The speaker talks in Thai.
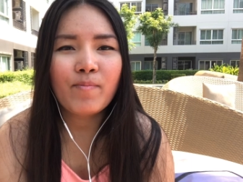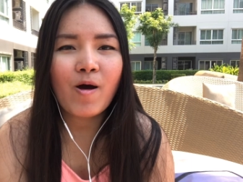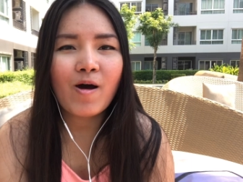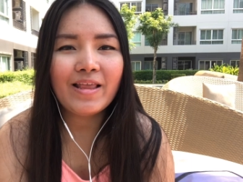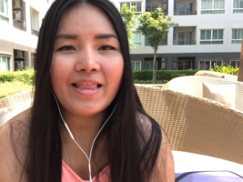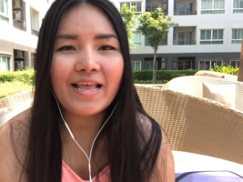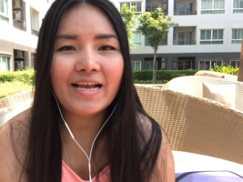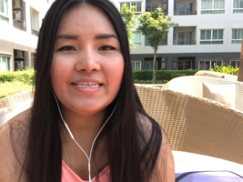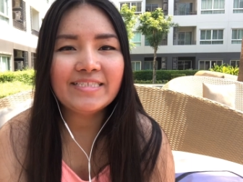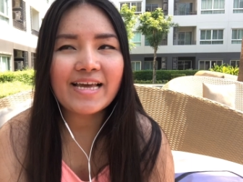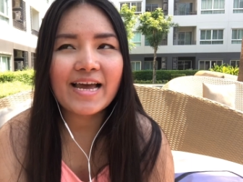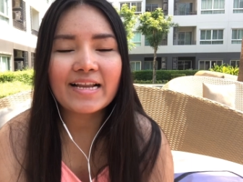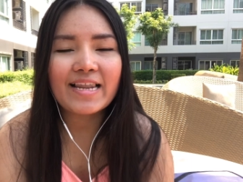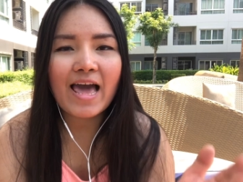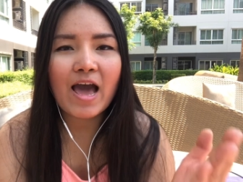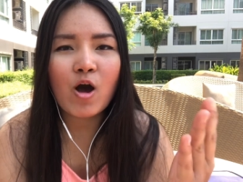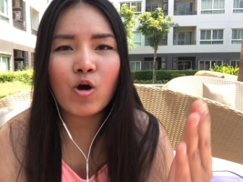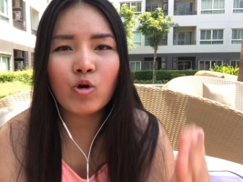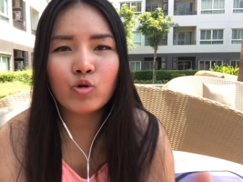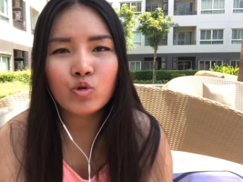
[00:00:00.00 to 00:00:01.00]
พอหลังจาก
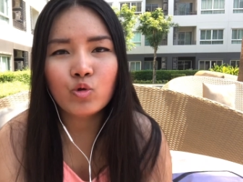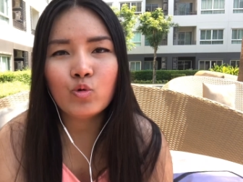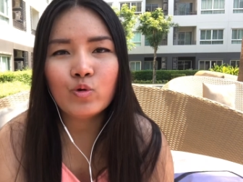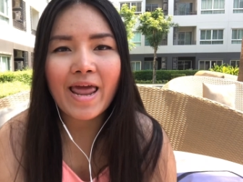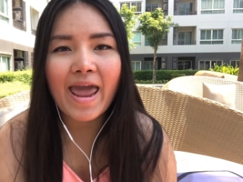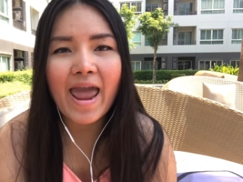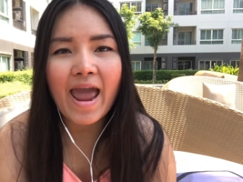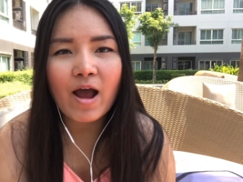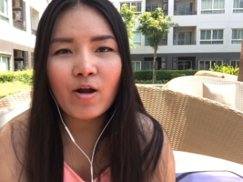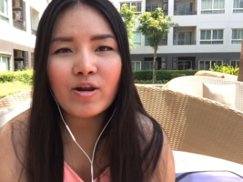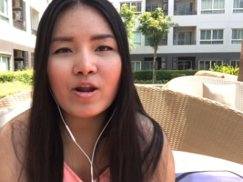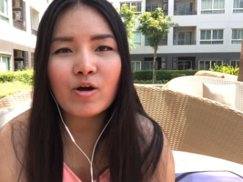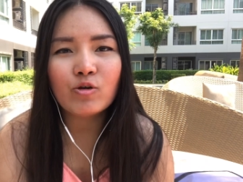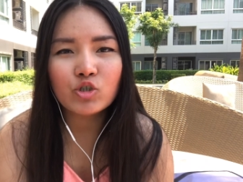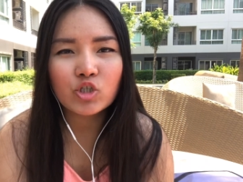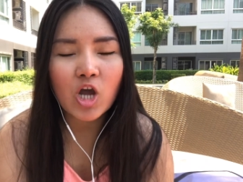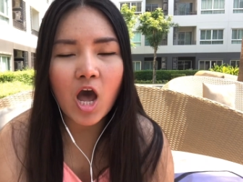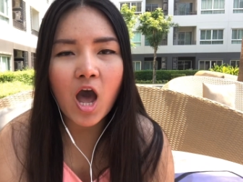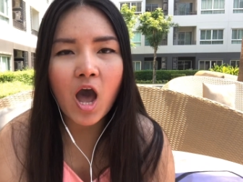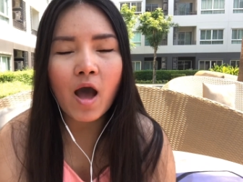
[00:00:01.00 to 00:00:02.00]
เราดูแล้วเรา
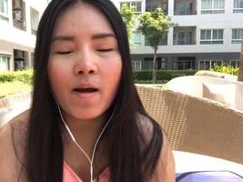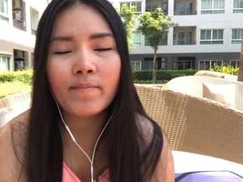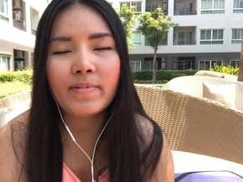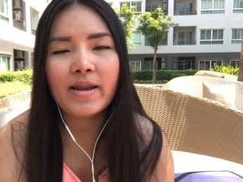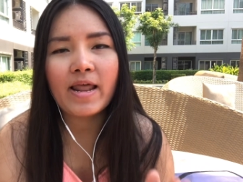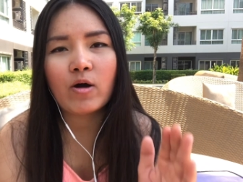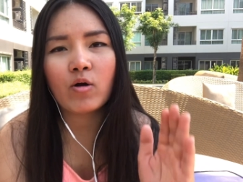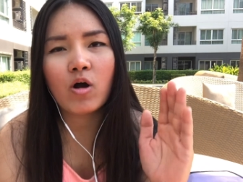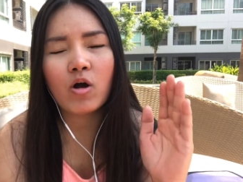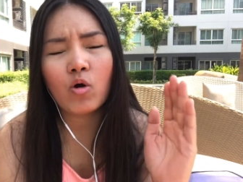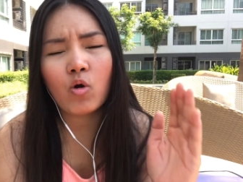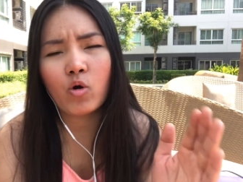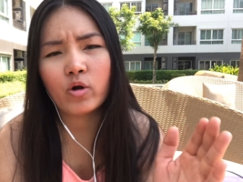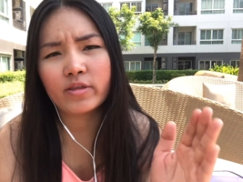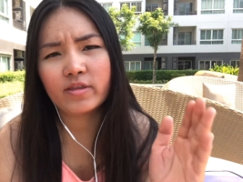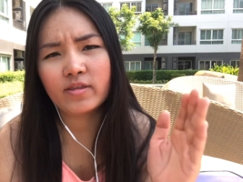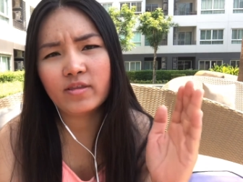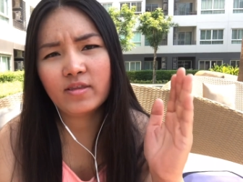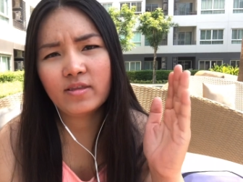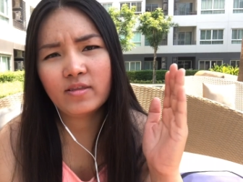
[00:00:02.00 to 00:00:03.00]
ชอบเราก็ก
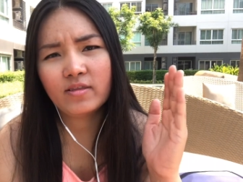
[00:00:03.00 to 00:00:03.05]
ด